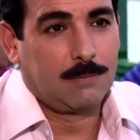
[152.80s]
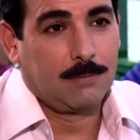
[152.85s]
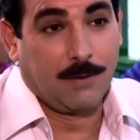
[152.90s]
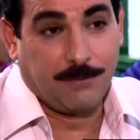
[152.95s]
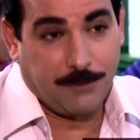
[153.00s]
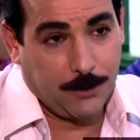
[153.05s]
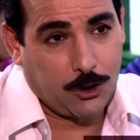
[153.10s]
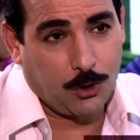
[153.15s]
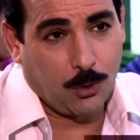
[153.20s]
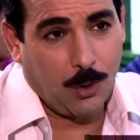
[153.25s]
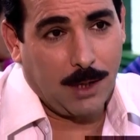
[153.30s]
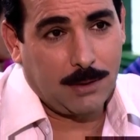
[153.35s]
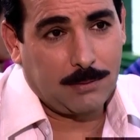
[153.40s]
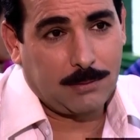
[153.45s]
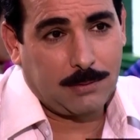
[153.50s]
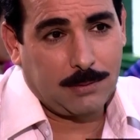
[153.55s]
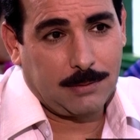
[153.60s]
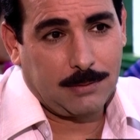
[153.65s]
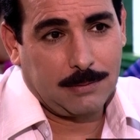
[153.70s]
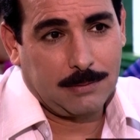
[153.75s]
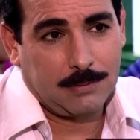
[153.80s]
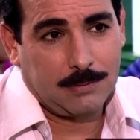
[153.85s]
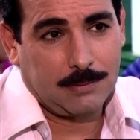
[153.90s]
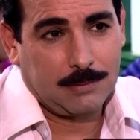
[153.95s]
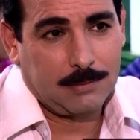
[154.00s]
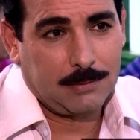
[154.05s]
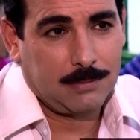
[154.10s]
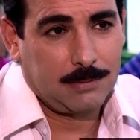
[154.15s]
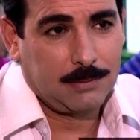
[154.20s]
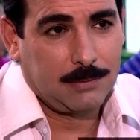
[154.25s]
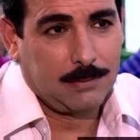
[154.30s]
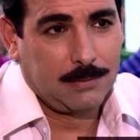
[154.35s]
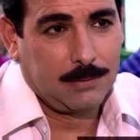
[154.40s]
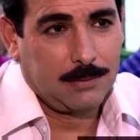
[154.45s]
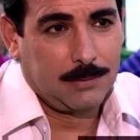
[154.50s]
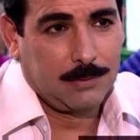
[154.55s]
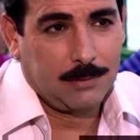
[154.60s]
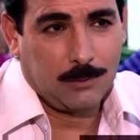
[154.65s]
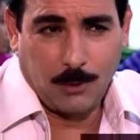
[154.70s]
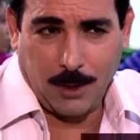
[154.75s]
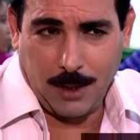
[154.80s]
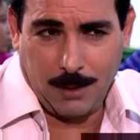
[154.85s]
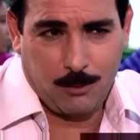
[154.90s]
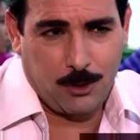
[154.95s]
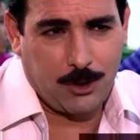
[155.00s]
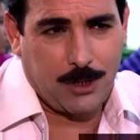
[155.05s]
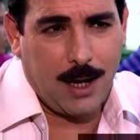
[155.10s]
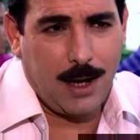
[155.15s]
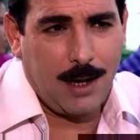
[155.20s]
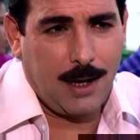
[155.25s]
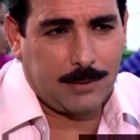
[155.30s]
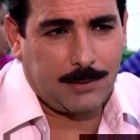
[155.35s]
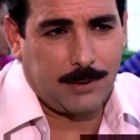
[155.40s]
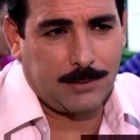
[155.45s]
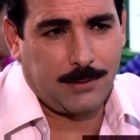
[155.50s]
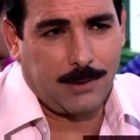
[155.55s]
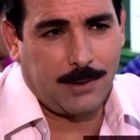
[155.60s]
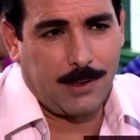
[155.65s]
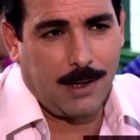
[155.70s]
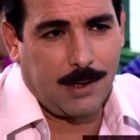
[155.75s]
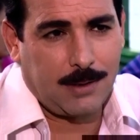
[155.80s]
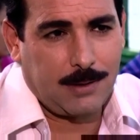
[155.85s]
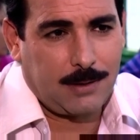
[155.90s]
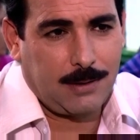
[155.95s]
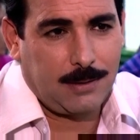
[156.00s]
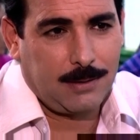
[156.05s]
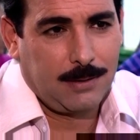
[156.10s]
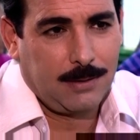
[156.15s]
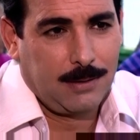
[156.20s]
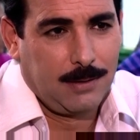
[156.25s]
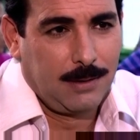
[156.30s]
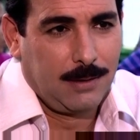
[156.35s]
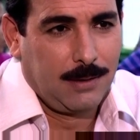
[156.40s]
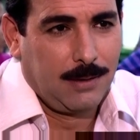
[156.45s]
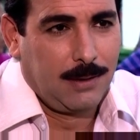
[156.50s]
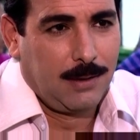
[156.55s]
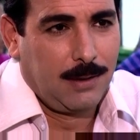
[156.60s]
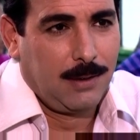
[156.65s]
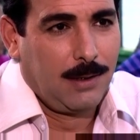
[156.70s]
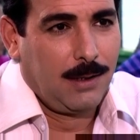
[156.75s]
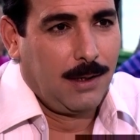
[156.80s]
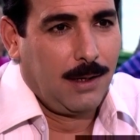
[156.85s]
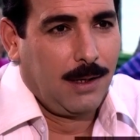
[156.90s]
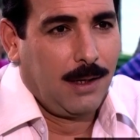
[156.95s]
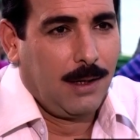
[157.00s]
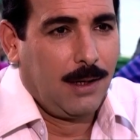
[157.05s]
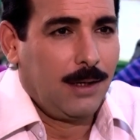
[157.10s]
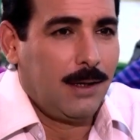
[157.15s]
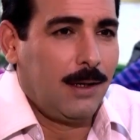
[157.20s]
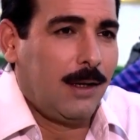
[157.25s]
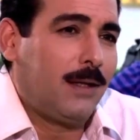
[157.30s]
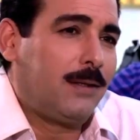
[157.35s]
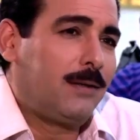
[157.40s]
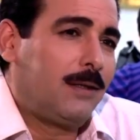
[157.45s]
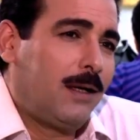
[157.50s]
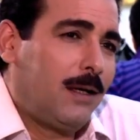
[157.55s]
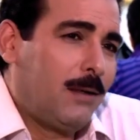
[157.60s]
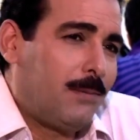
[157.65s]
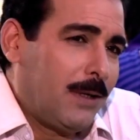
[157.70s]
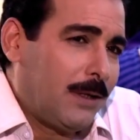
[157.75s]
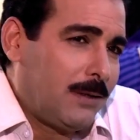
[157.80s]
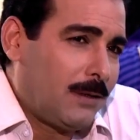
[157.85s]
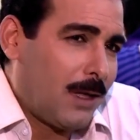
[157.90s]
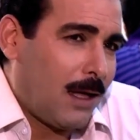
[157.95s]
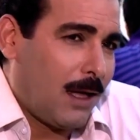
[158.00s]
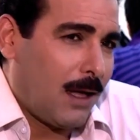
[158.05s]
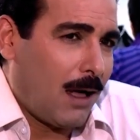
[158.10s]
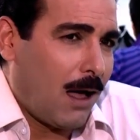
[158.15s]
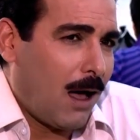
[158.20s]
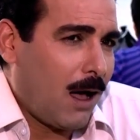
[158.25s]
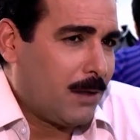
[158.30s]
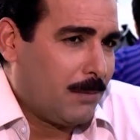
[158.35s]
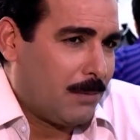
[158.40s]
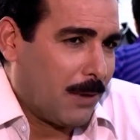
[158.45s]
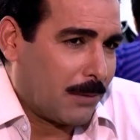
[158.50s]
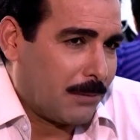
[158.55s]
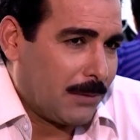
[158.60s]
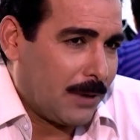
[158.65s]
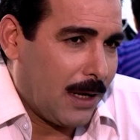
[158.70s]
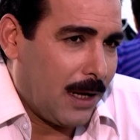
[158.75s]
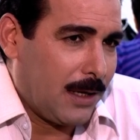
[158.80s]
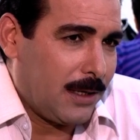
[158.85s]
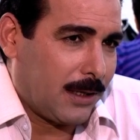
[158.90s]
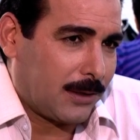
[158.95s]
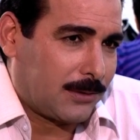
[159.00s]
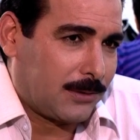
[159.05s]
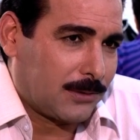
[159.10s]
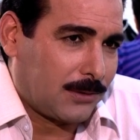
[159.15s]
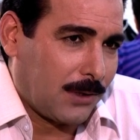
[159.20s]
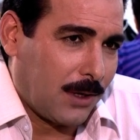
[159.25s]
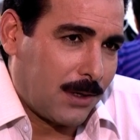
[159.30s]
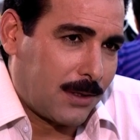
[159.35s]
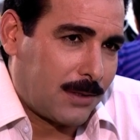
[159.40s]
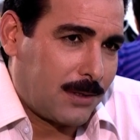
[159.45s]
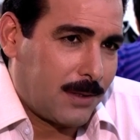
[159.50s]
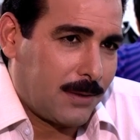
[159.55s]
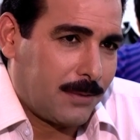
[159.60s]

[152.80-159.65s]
مفيش وقت وأنا مش جاي أعتذر لك لأن اللي بينا أكبر من أي اعتذار